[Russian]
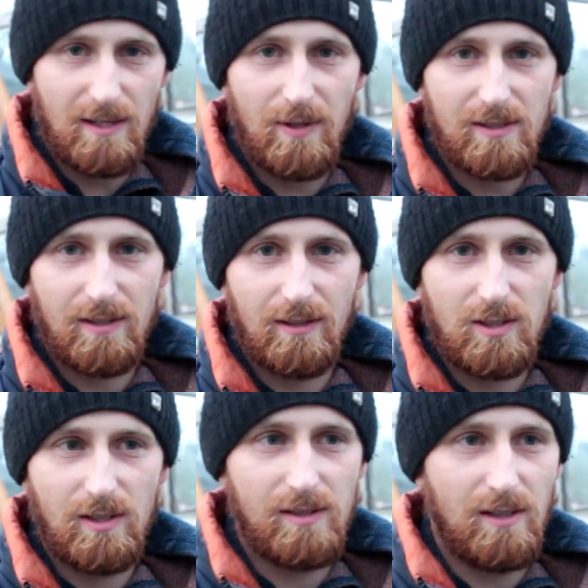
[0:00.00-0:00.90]
заморозки
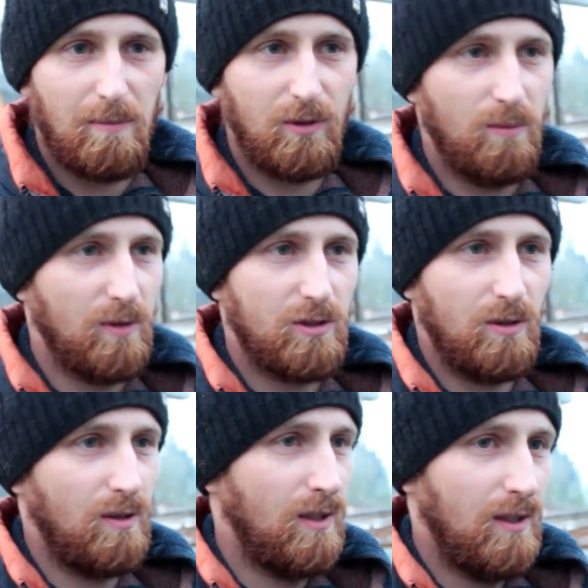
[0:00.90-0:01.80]
начались, я подумал,
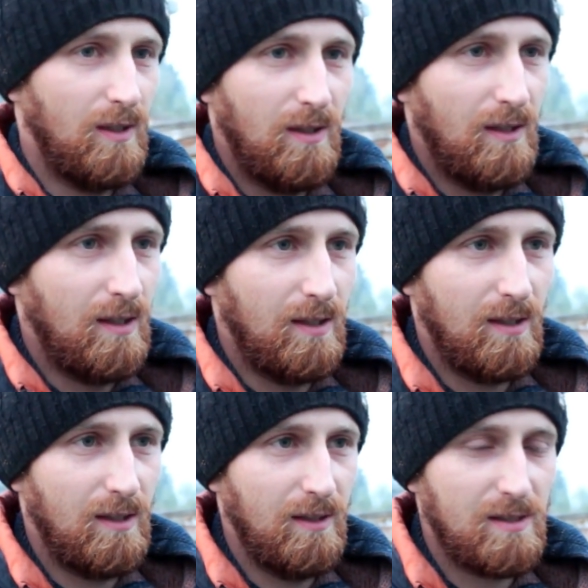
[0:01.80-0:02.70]
что
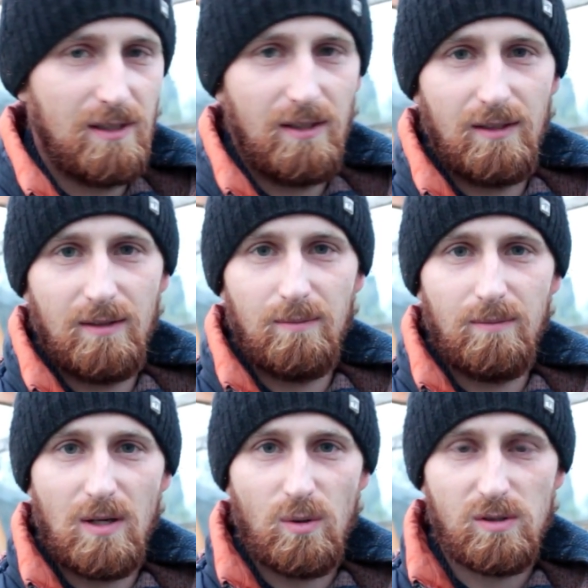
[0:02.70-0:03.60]
а, если
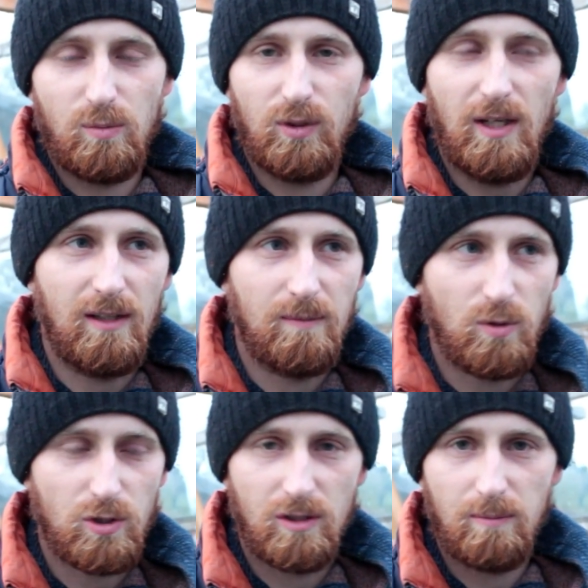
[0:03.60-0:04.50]
морозом ударит,
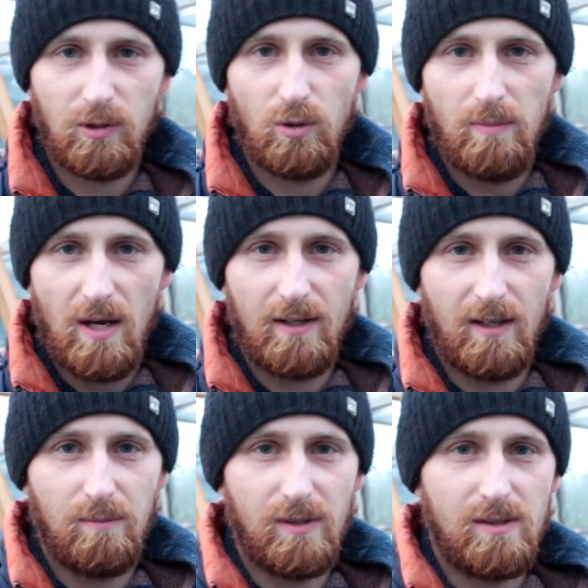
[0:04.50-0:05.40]
может потом
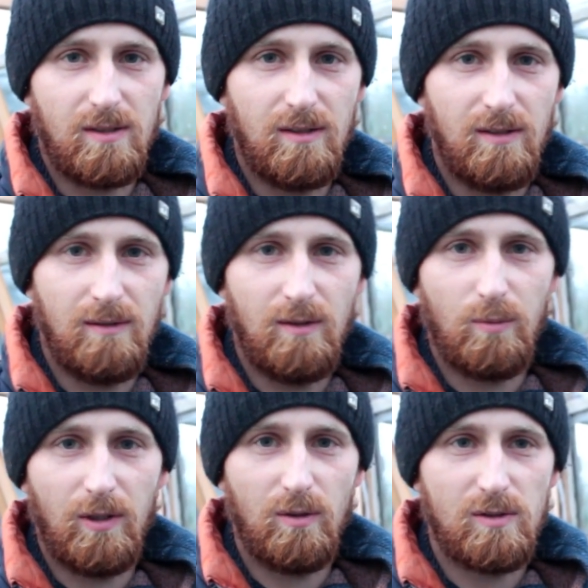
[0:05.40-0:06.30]
мягкая быть, и ее
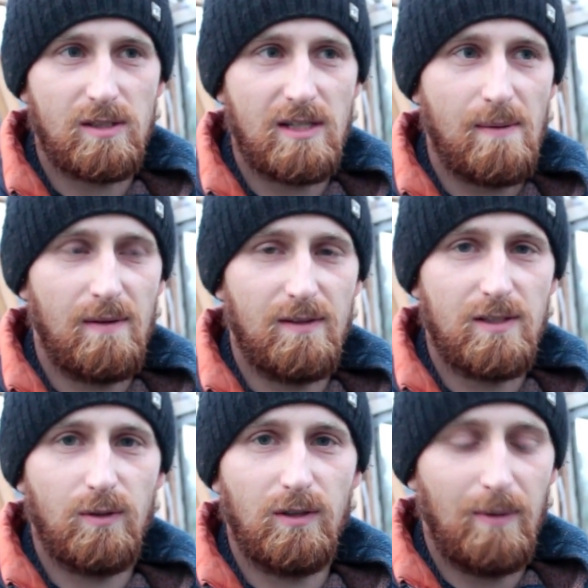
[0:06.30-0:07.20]
придется скармливать
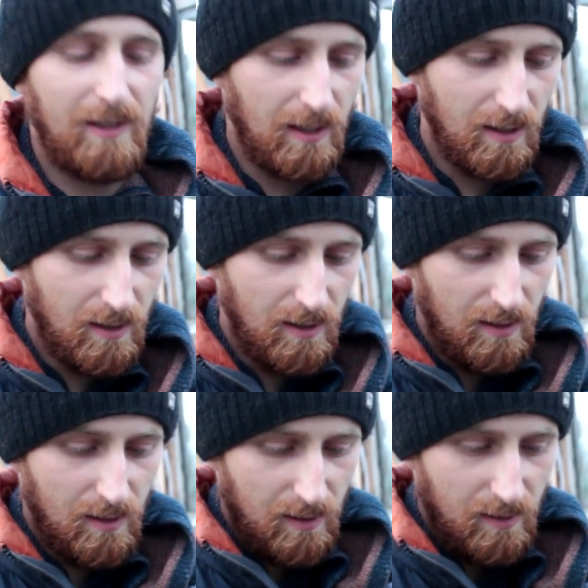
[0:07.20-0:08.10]
животным. А так
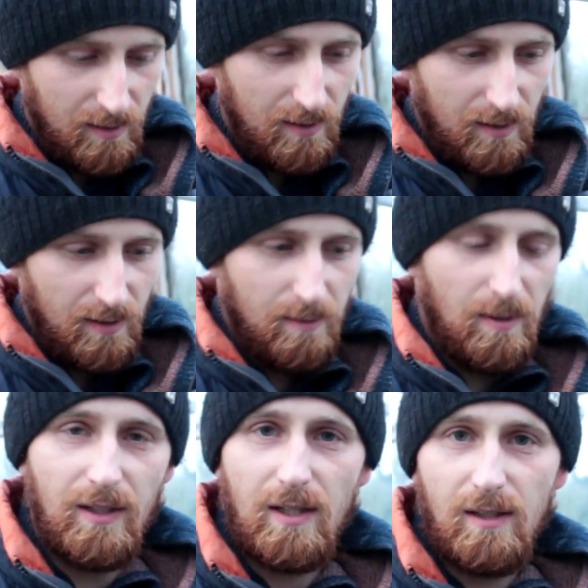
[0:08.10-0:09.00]

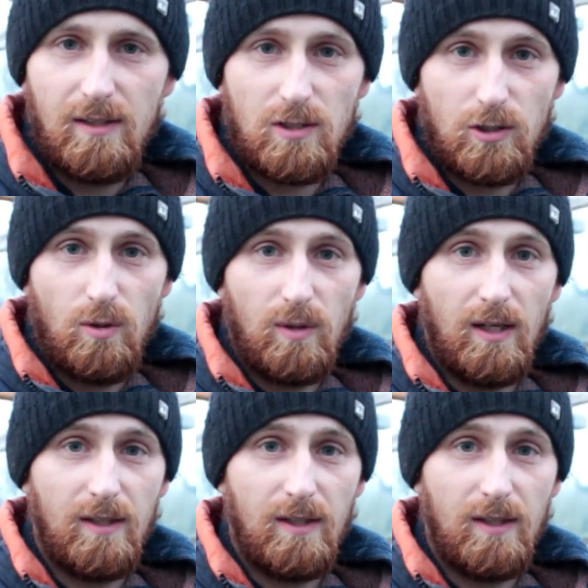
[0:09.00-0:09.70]
она хранится же долго.